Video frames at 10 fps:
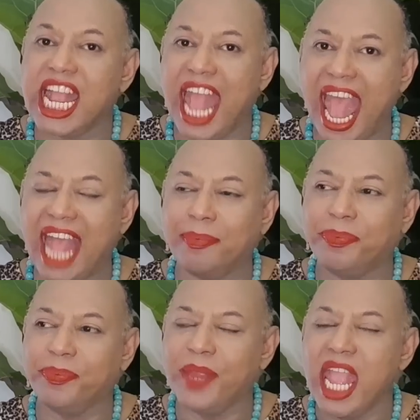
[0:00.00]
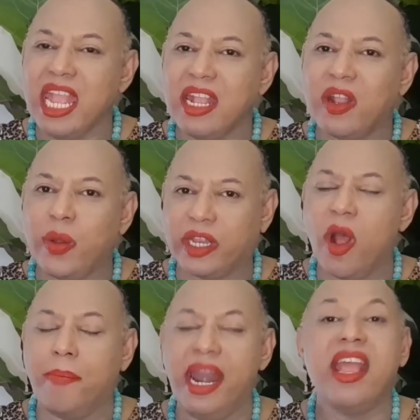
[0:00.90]
นะคะกฎข
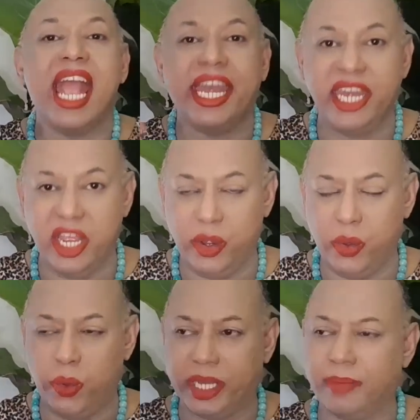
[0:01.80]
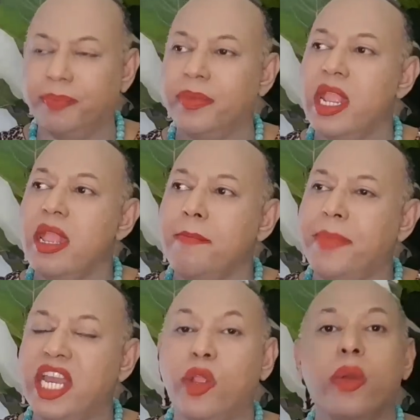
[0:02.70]
องพลังงานดึงดูด
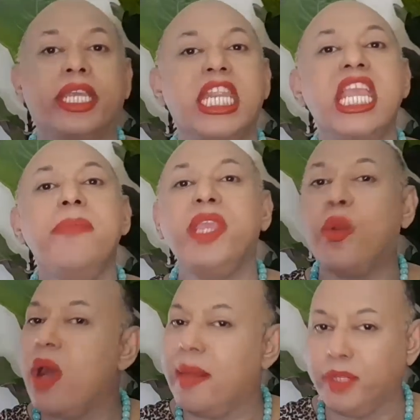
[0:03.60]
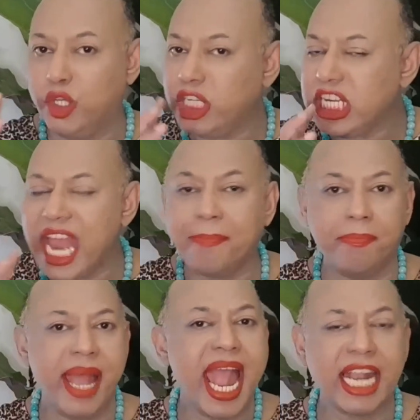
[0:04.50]
เป็นกฎที่มีความยุติธรรม
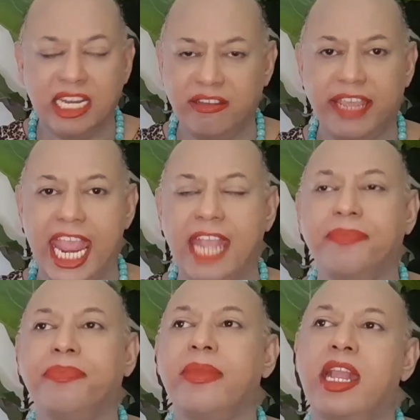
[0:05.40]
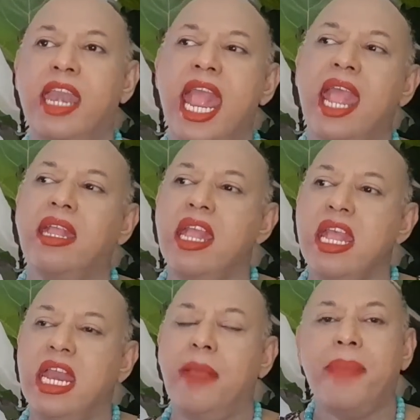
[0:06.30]
มากเลยนะ
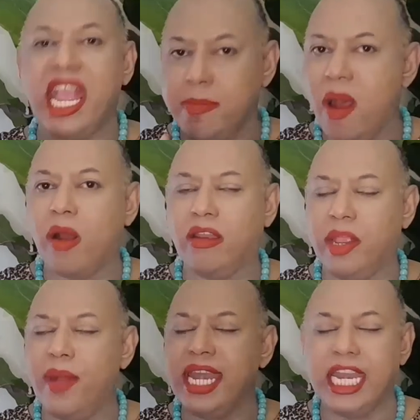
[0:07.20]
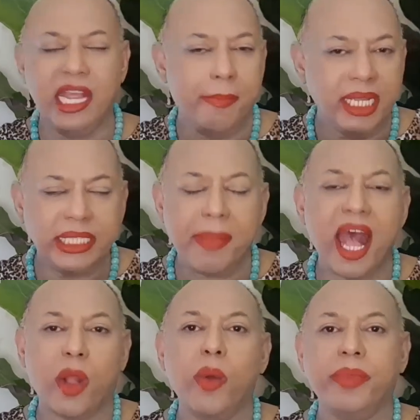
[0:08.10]
และไพ่บอกเลยว่าในเดือนพฤษ
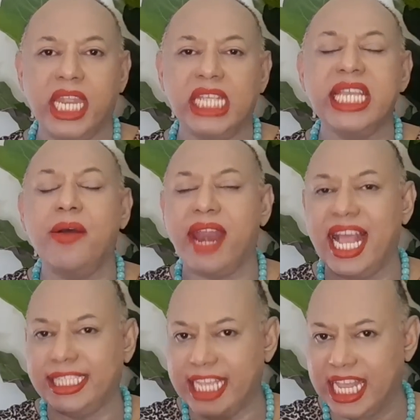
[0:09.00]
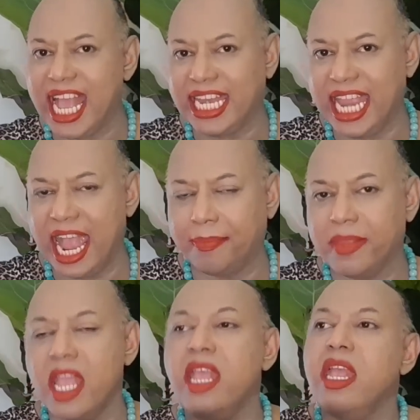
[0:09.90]
ภาคมนี้ชาวราศีกันเนี่ย
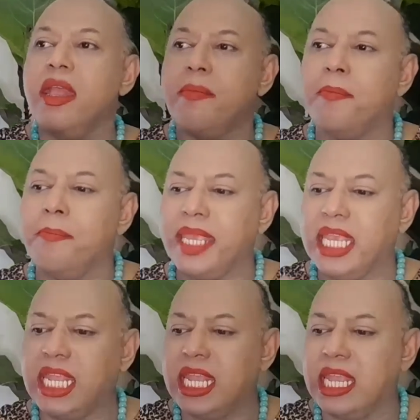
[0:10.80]
มี